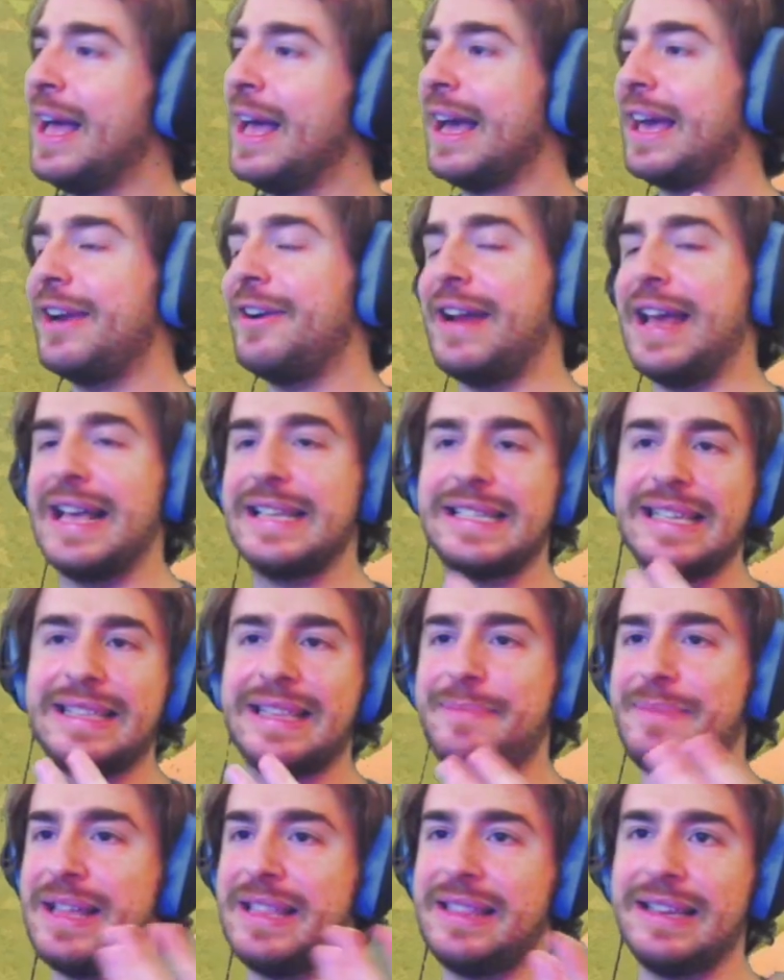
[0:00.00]
che non è
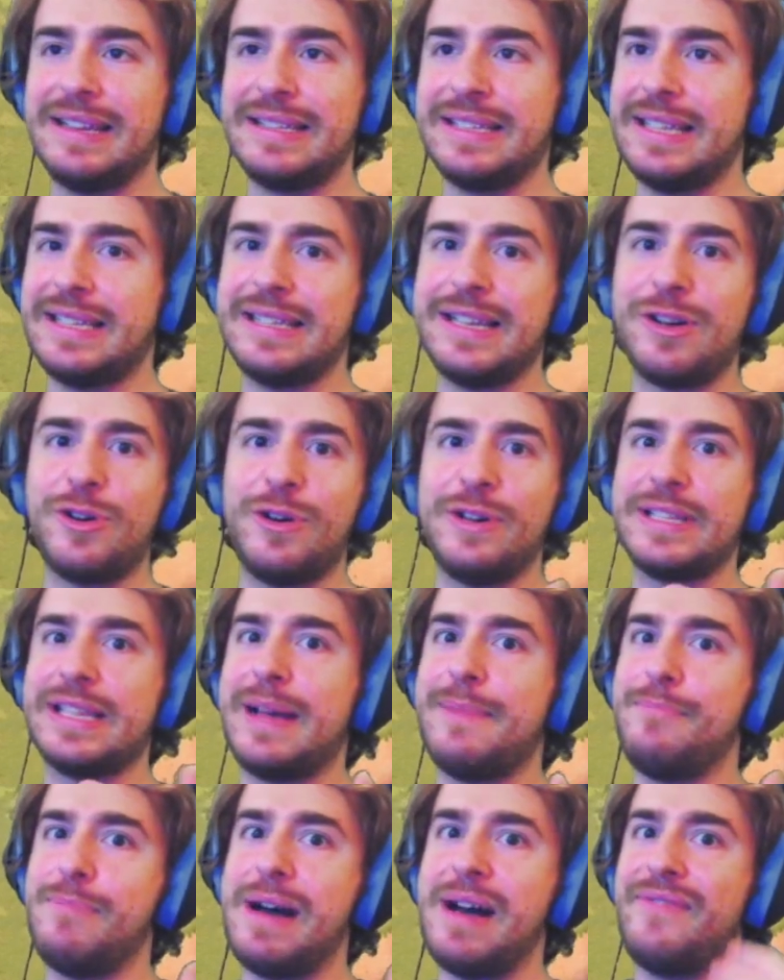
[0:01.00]
esattamente la stessa
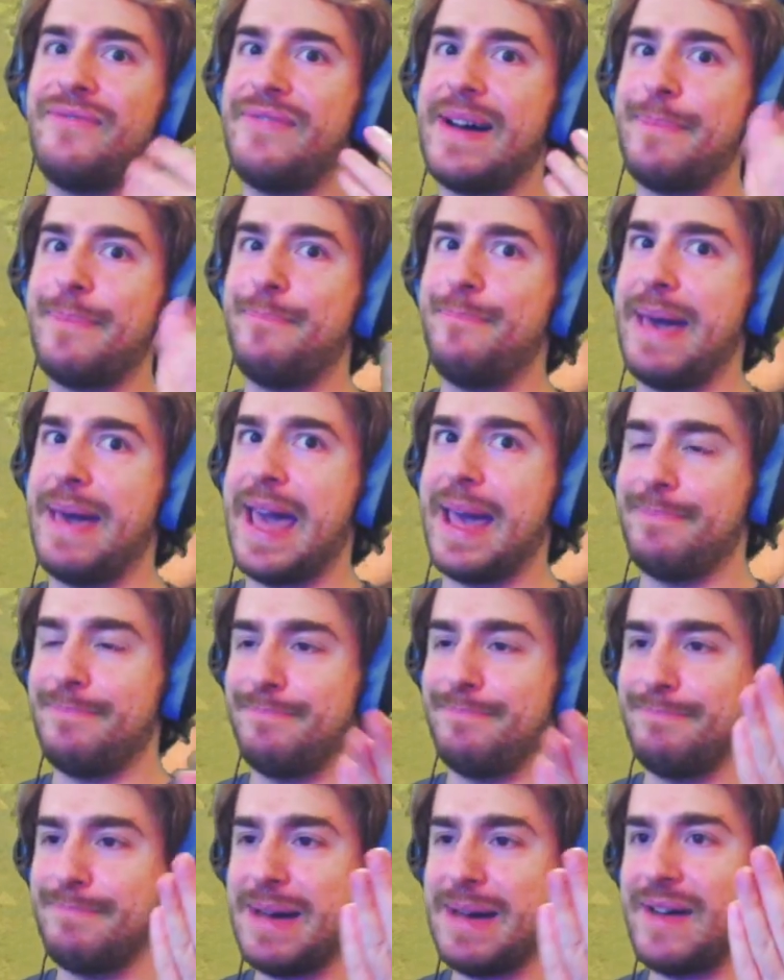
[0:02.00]
cosa, ma vabbè,
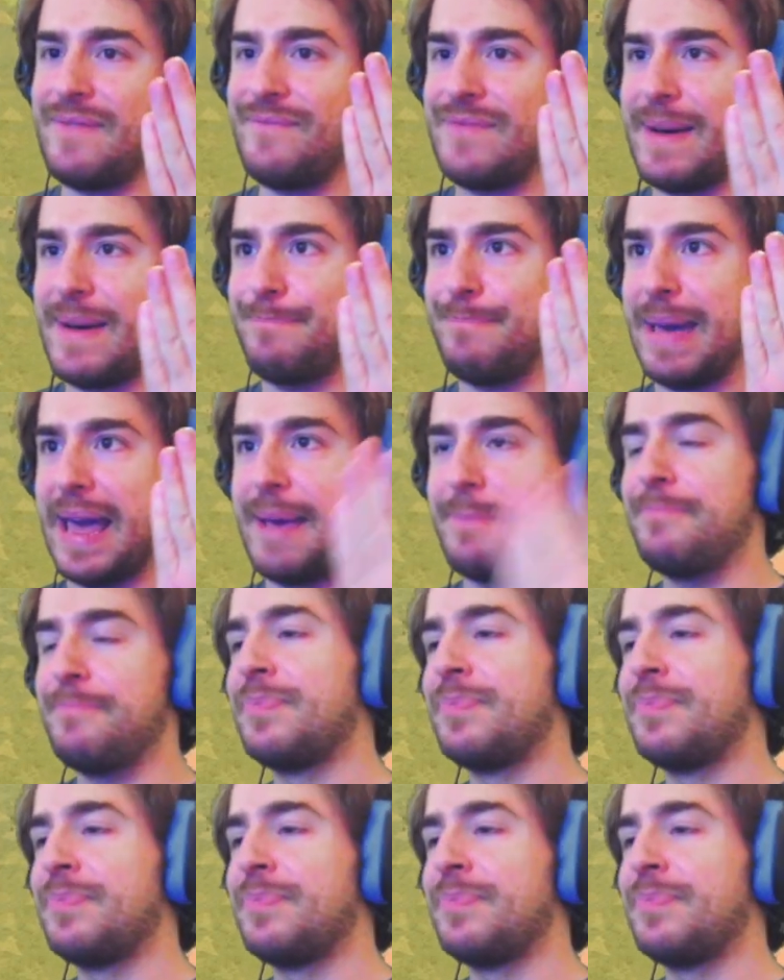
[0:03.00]
ma vabbè.